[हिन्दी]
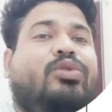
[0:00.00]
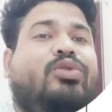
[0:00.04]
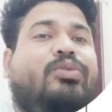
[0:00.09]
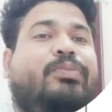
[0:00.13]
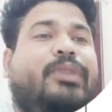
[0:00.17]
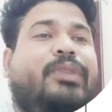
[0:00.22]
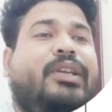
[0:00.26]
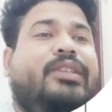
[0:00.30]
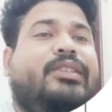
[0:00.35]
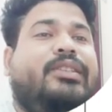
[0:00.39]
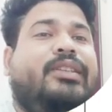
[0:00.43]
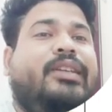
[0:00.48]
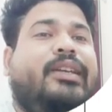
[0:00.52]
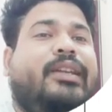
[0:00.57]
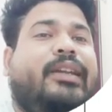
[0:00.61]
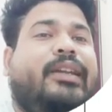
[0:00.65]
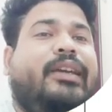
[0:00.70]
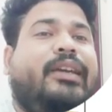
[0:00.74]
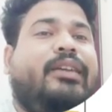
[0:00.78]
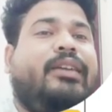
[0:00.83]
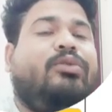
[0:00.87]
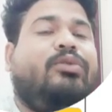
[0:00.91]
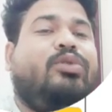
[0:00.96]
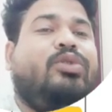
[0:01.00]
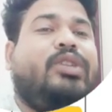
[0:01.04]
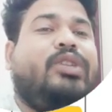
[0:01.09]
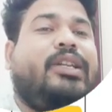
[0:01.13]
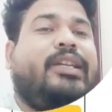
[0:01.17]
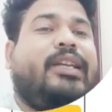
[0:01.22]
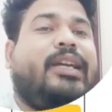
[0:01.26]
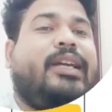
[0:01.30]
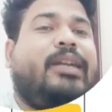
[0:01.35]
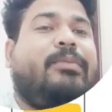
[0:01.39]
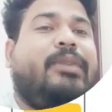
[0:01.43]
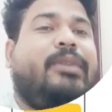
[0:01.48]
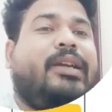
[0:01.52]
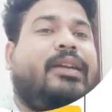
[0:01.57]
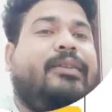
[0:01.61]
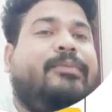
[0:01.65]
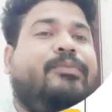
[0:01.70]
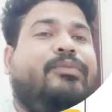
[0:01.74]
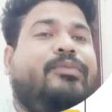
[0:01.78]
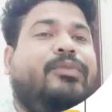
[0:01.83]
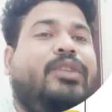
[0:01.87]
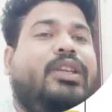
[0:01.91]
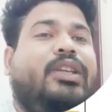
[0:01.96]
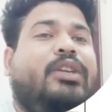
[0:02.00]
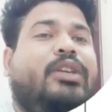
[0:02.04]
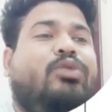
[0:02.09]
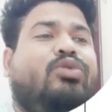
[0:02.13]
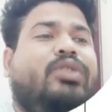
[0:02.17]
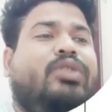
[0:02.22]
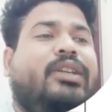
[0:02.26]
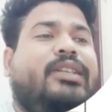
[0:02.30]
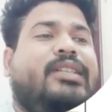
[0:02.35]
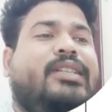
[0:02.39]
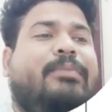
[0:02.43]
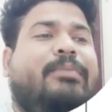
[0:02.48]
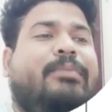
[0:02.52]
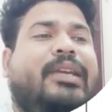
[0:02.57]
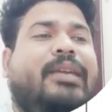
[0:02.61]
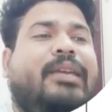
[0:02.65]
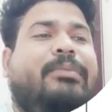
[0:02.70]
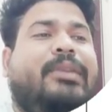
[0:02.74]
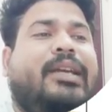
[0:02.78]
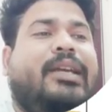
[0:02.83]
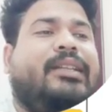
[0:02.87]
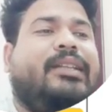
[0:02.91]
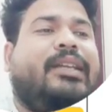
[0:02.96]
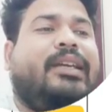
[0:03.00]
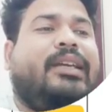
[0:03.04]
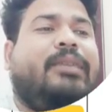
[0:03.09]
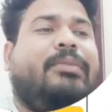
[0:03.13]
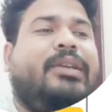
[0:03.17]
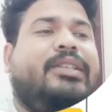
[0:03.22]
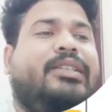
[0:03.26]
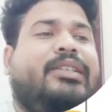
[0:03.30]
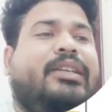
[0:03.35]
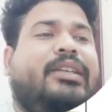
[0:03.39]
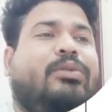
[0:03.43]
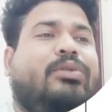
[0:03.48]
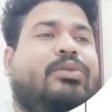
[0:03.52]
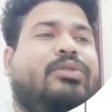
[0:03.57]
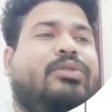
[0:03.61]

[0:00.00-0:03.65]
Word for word: तो जो बेस ईयर है 2011 बारह ये क्वेश्चन एग्जाम में ये भी आता है कि बेस